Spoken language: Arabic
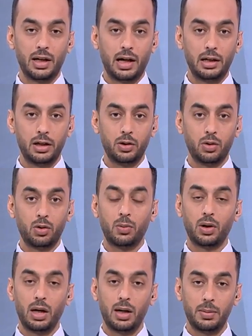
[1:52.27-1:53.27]
على اليورو
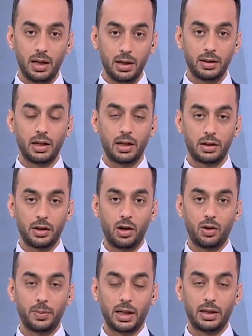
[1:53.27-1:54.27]
مقابل ايضا
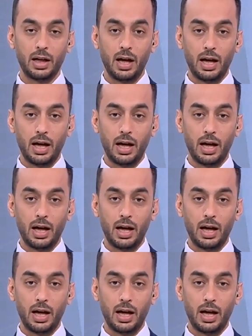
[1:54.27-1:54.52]
التضخم يعني